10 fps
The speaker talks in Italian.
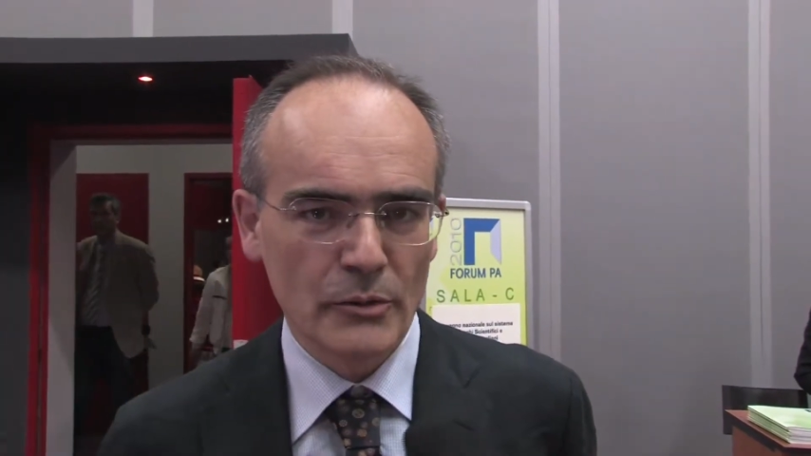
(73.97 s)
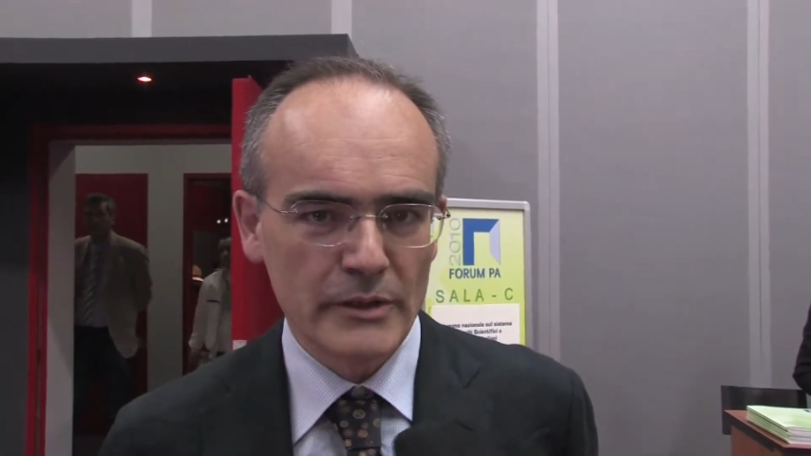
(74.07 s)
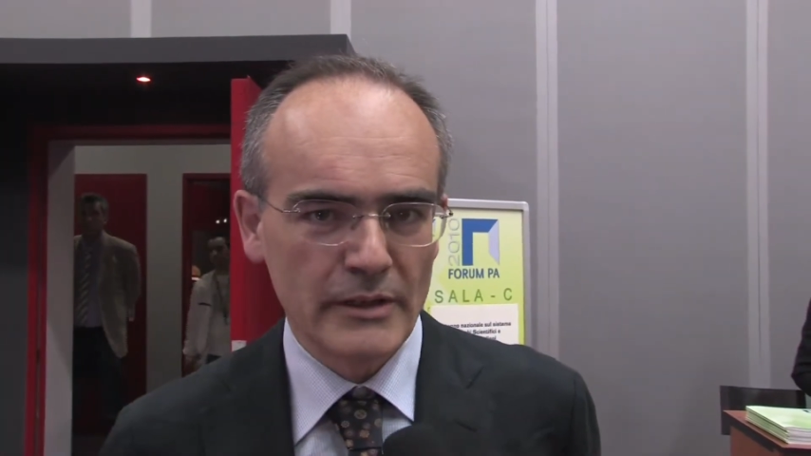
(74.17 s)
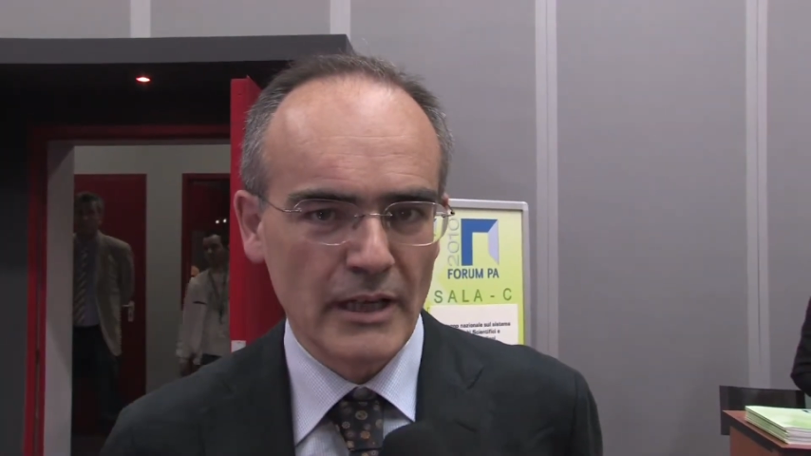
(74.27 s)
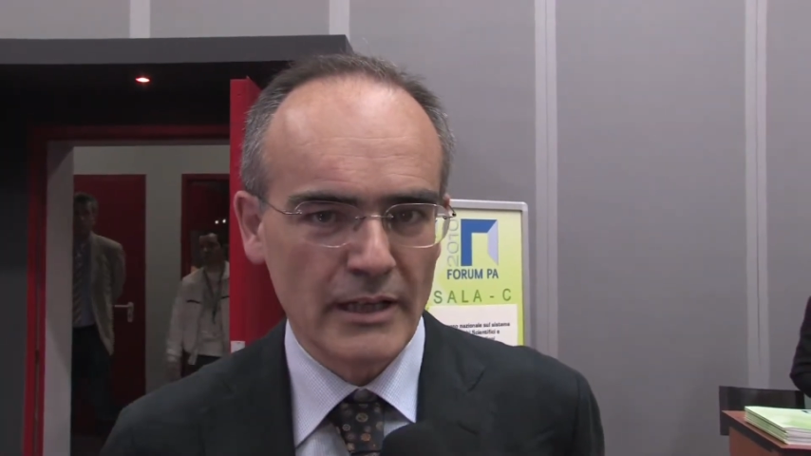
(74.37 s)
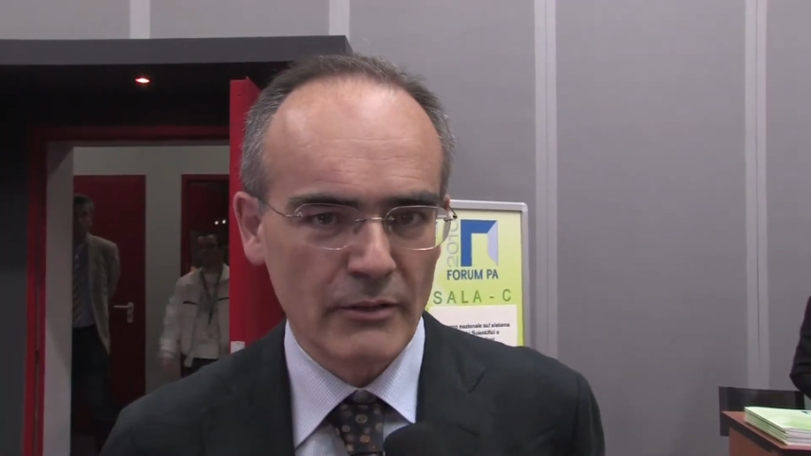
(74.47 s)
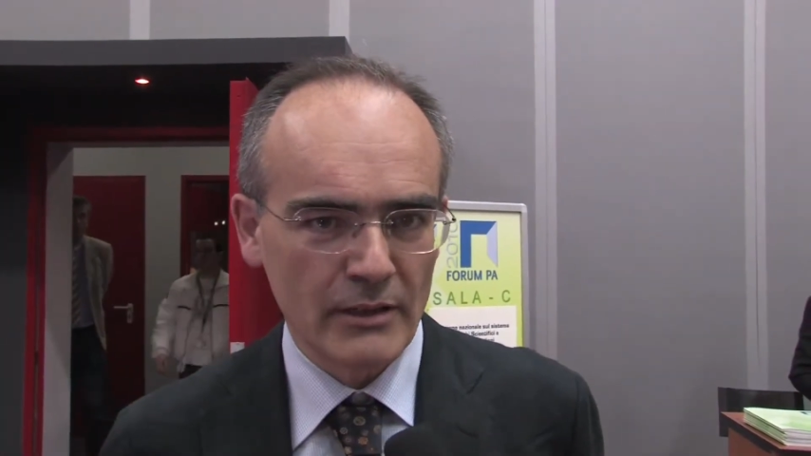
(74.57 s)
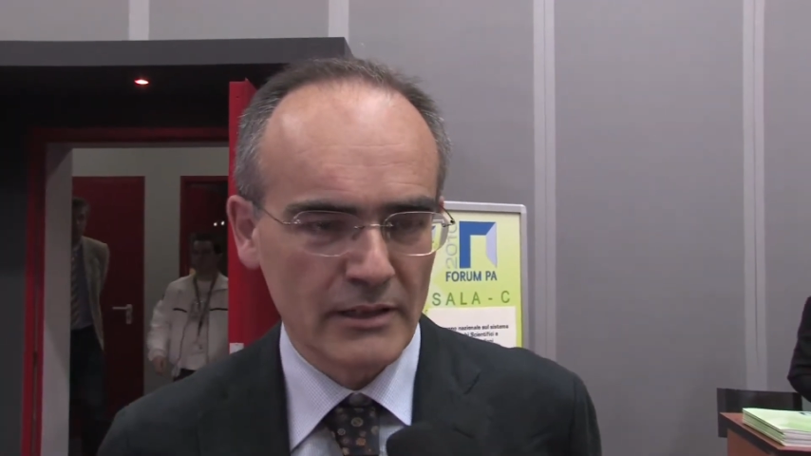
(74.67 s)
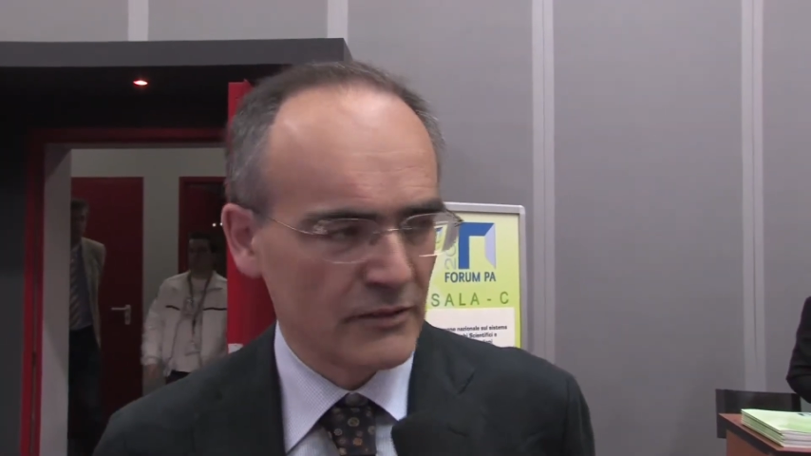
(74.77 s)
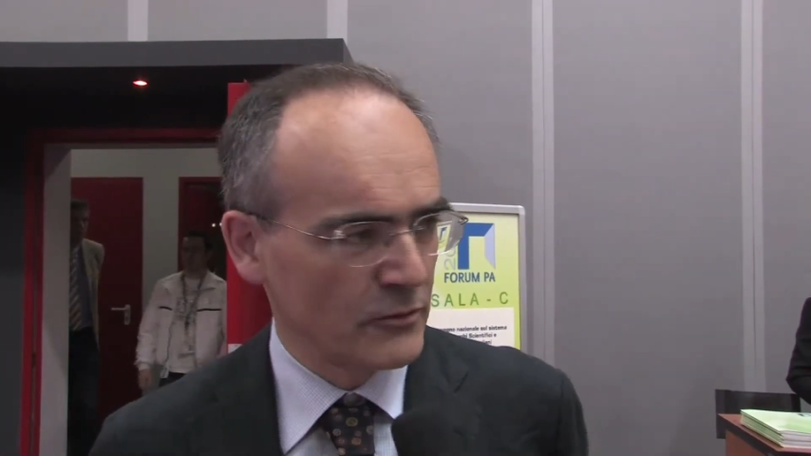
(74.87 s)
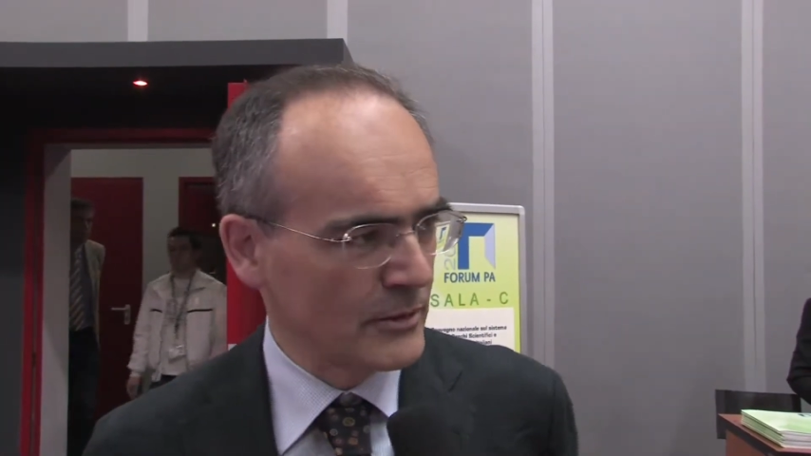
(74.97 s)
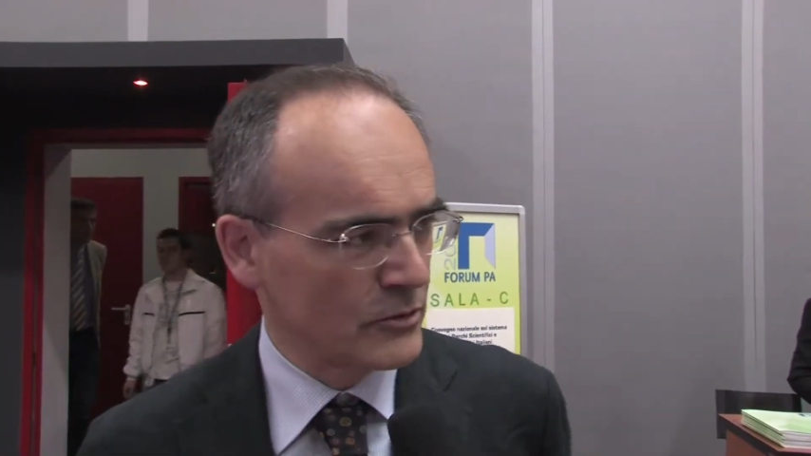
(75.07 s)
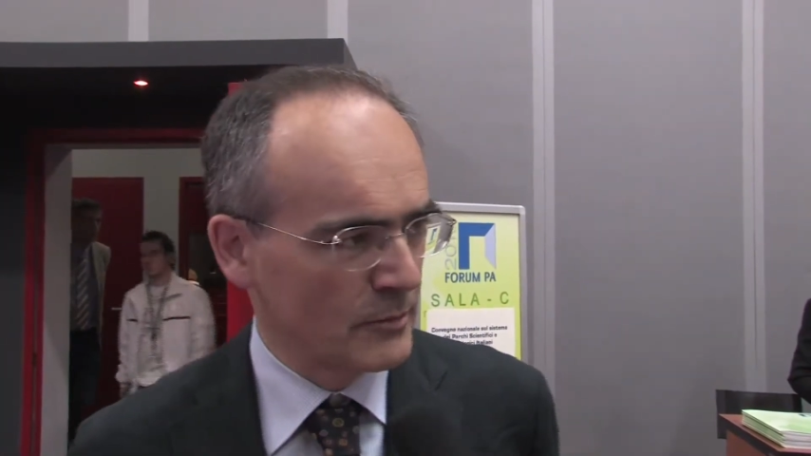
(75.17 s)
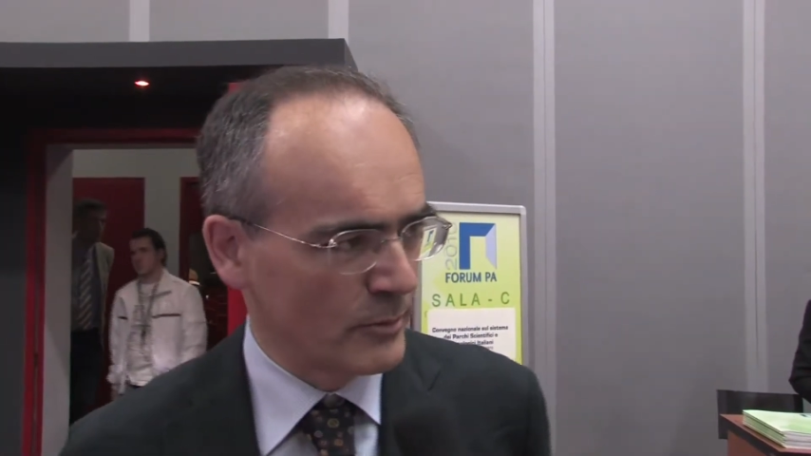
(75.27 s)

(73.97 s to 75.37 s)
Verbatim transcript: questi anni a una trasformazione